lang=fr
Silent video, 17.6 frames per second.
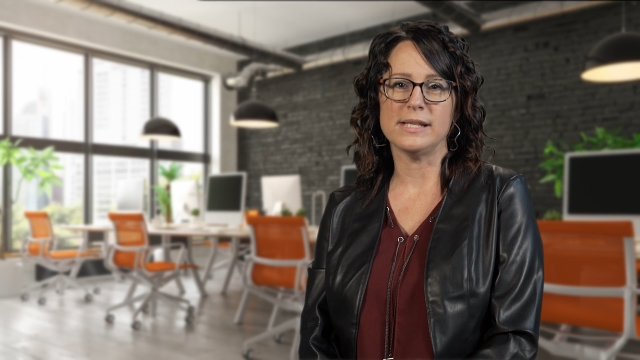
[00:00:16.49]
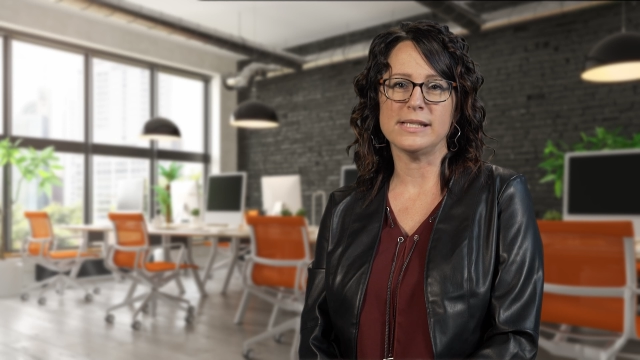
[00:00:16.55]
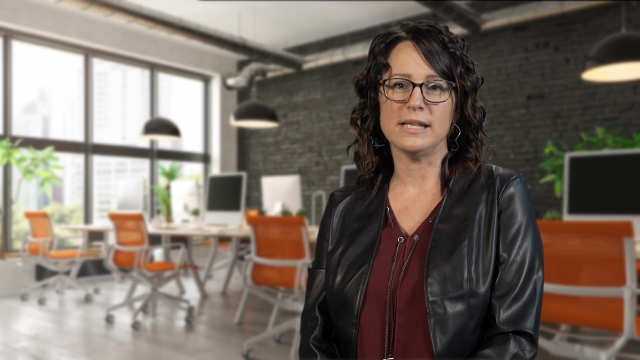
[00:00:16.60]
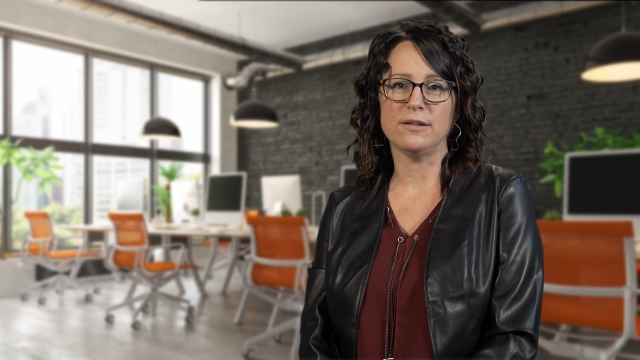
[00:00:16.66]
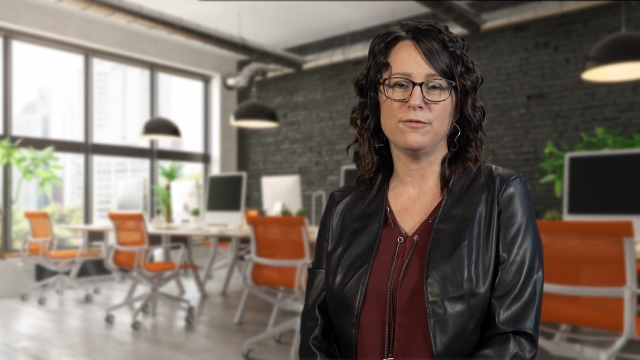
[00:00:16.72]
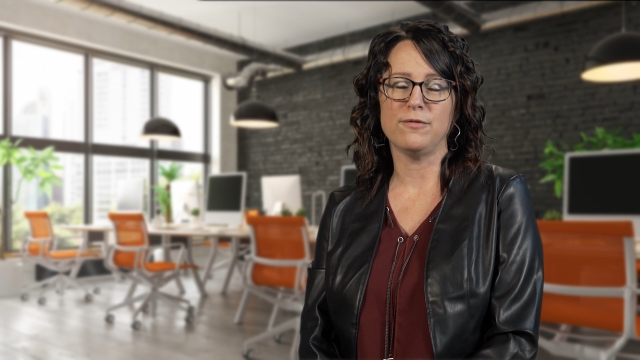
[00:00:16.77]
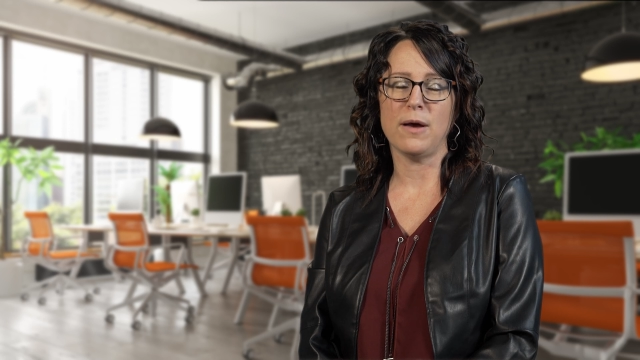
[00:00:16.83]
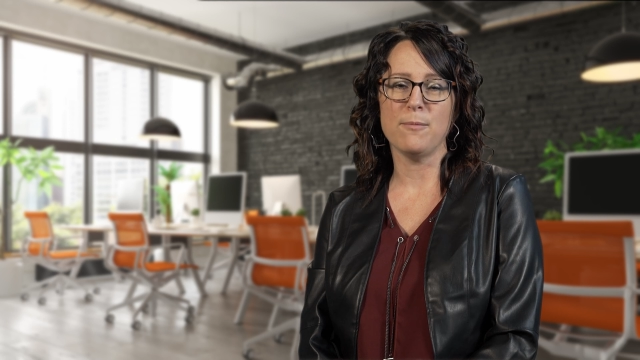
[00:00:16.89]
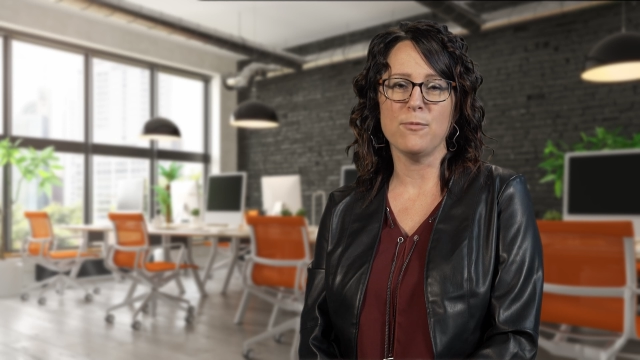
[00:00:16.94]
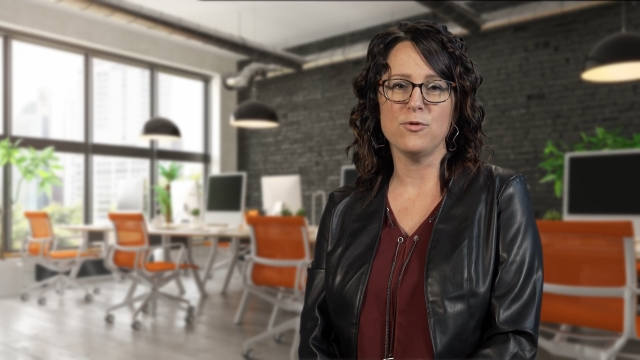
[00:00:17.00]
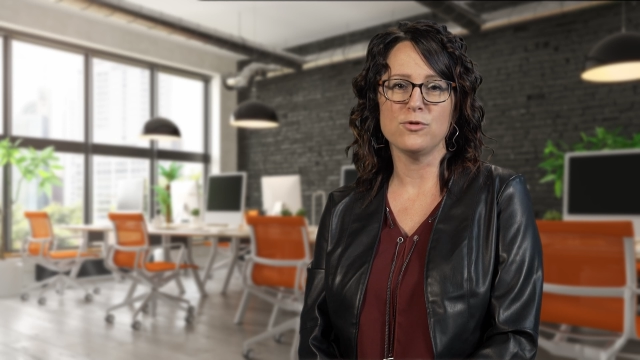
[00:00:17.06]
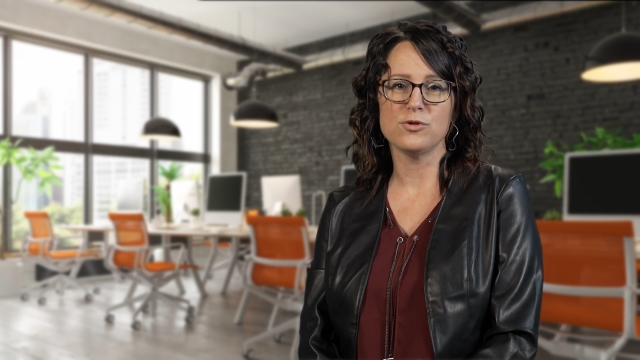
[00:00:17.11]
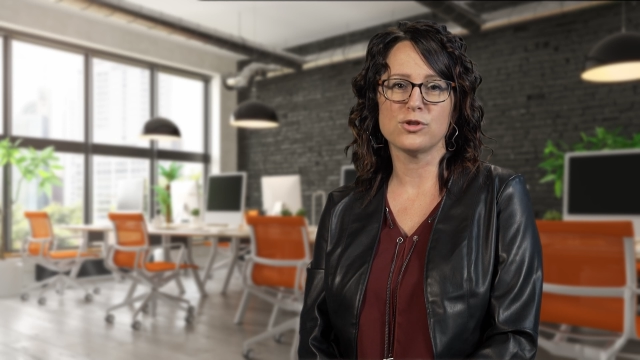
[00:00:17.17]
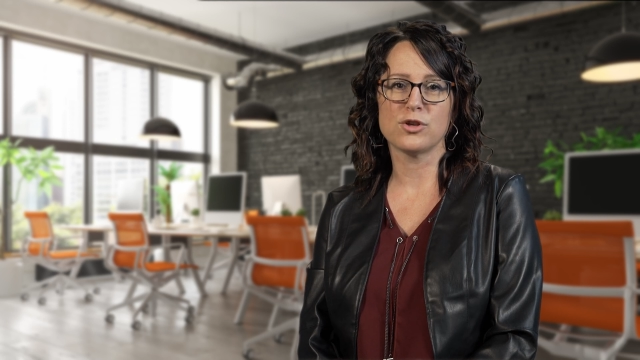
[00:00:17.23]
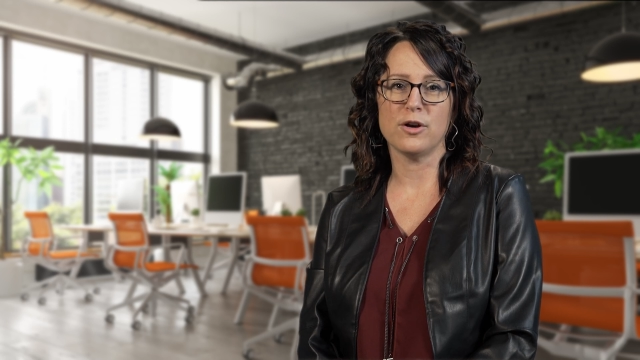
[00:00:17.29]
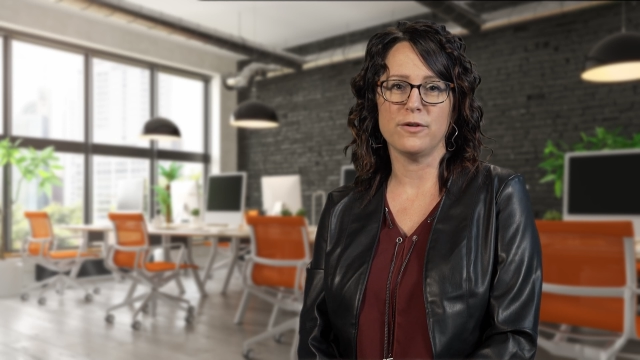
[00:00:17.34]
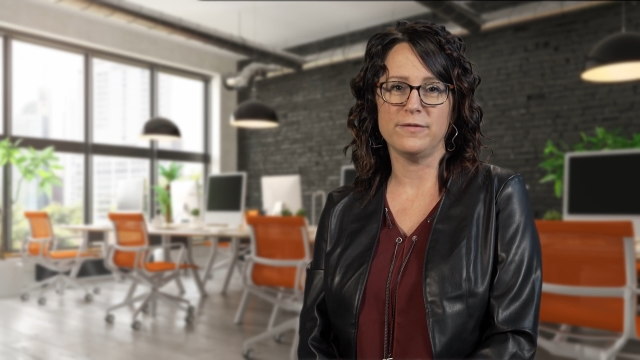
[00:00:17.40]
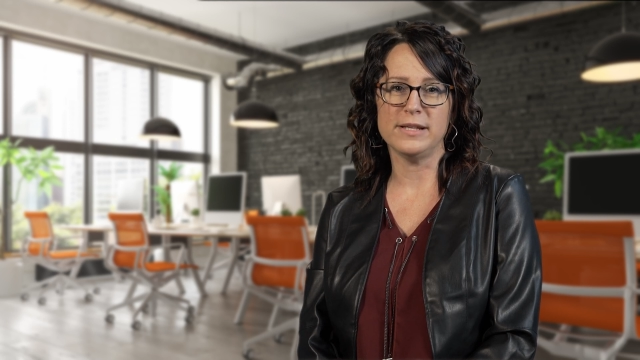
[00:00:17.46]
cette
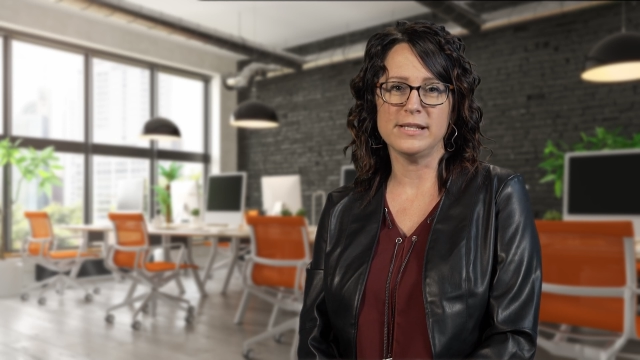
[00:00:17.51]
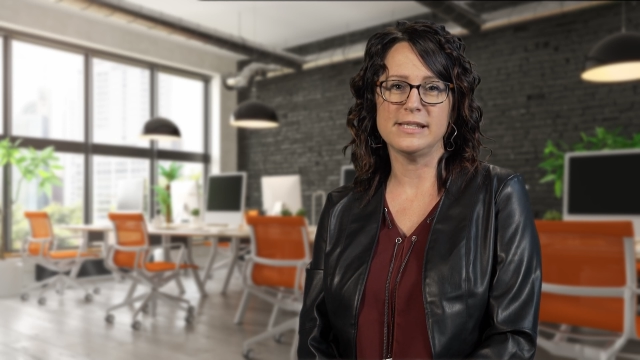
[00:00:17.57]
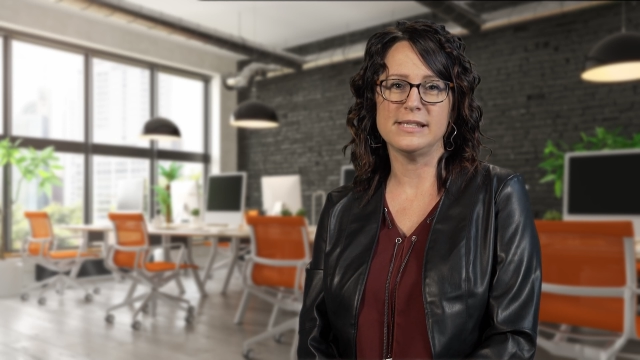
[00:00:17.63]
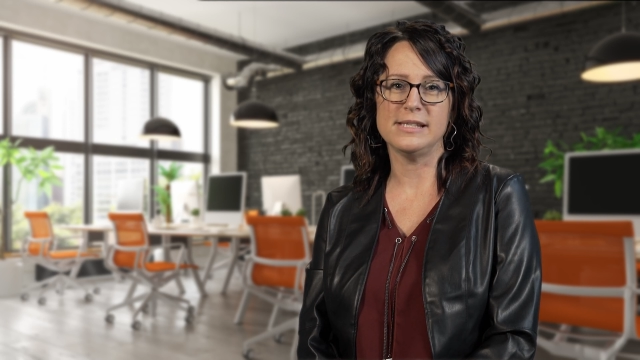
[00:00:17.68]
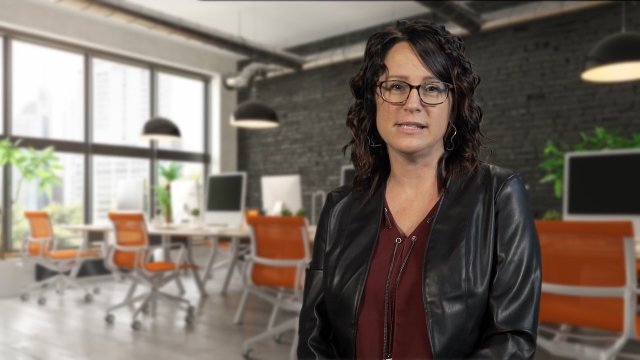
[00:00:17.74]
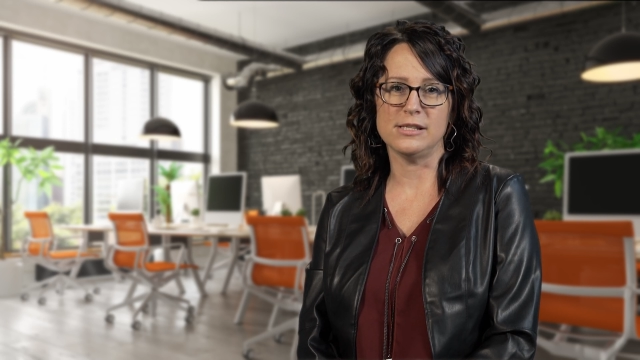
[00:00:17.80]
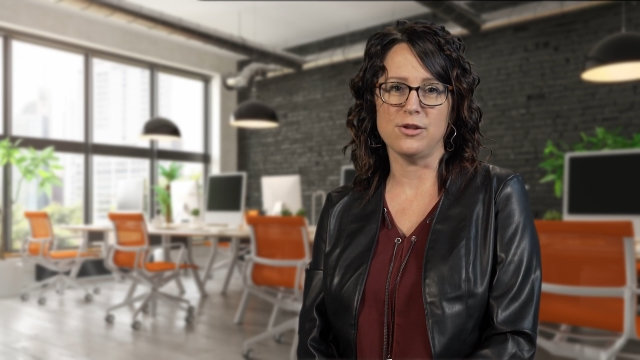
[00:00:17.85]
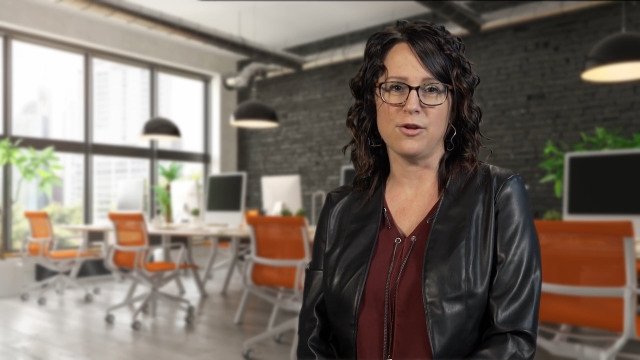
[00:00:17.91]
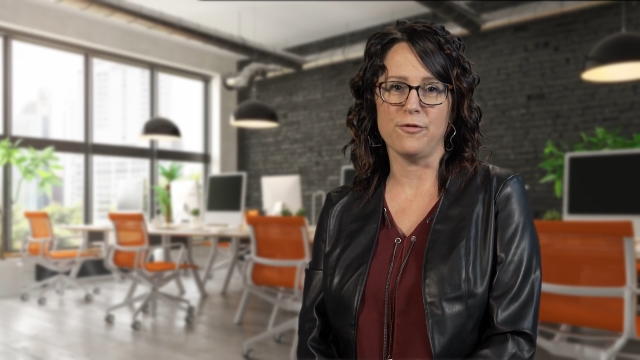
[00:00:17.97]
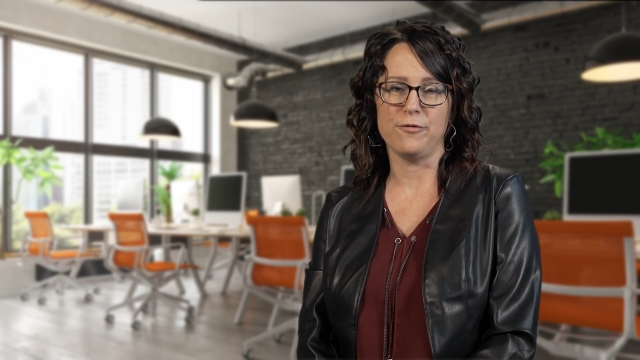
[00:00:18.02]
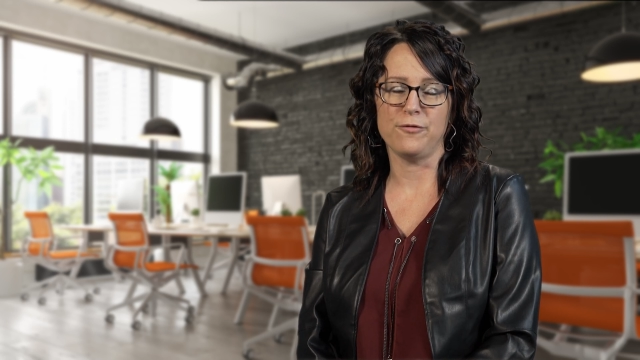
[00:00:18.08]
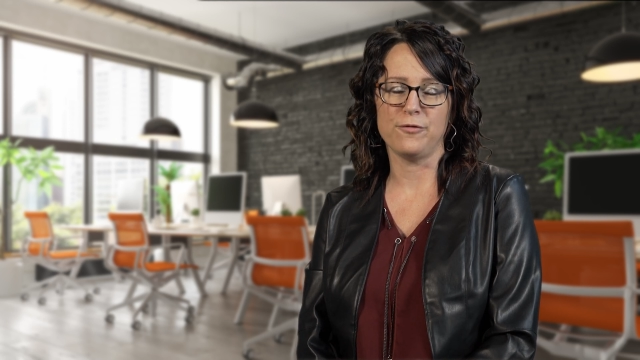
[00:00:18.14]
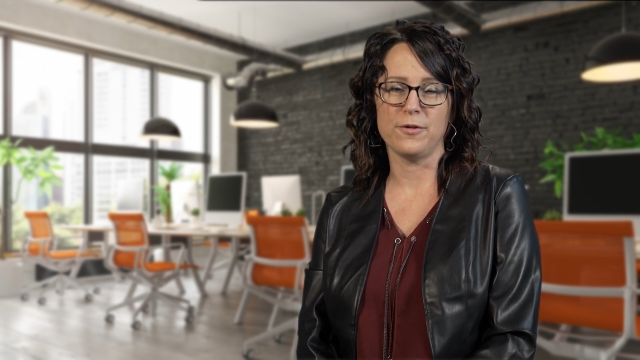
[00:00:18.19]
fameuse COVID-19.